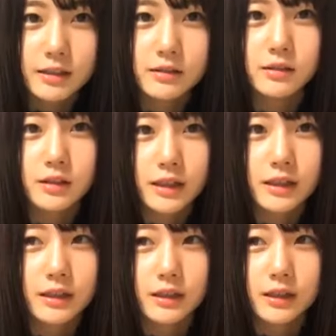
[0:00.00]
づらくっ
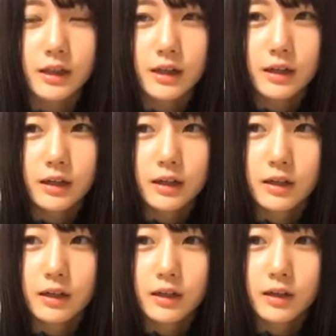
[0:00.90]
て
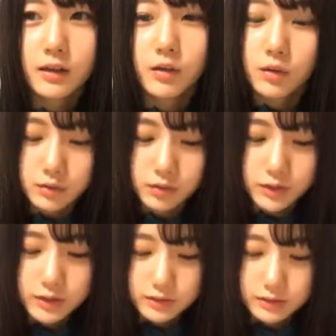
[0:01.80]
本当
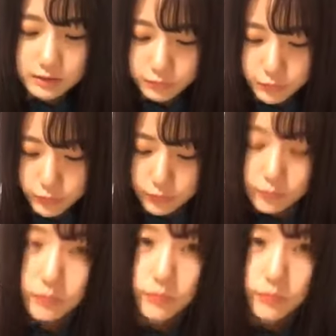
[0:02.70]
にうん